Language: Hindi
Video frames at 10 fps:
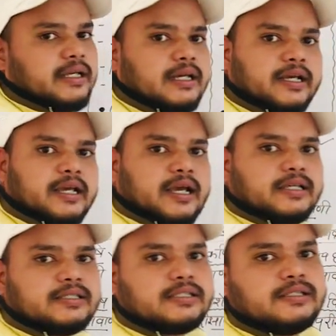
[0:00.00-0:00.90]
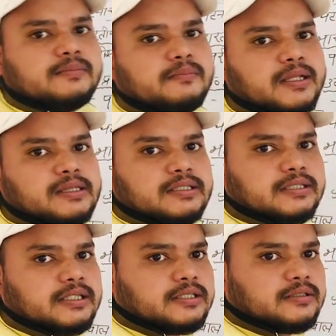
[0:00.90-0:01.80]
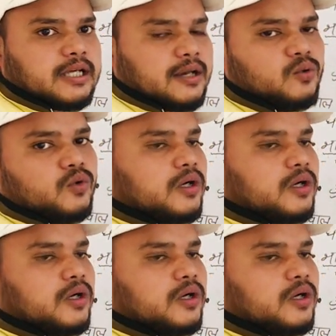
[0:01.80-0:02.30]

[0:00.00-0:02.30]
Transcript: की लेके इसी मंथ से चालू